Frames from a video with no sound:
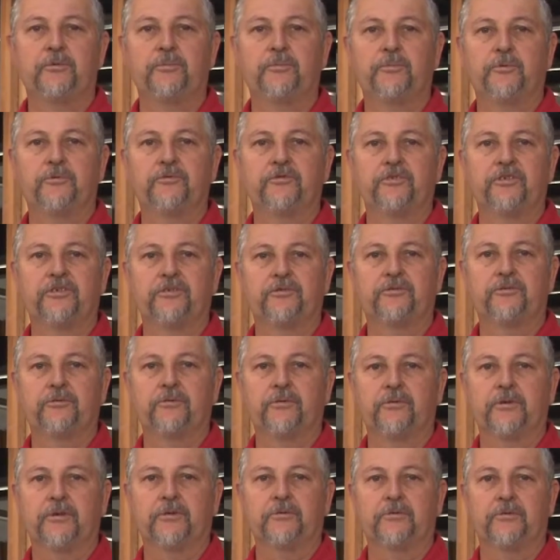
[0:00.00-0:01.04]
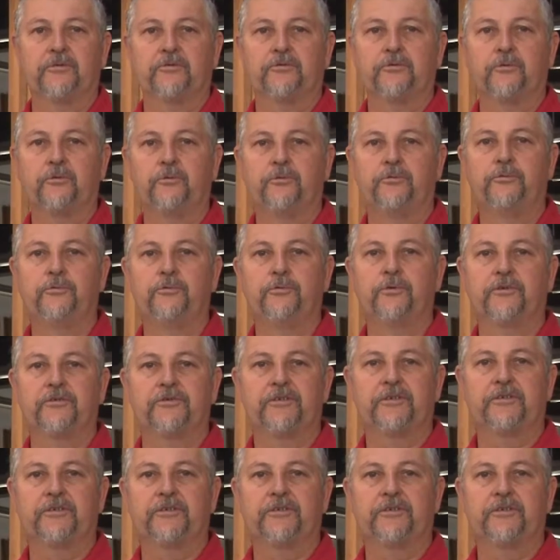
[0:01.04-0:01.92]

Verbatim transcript: de poser sur un sol dur,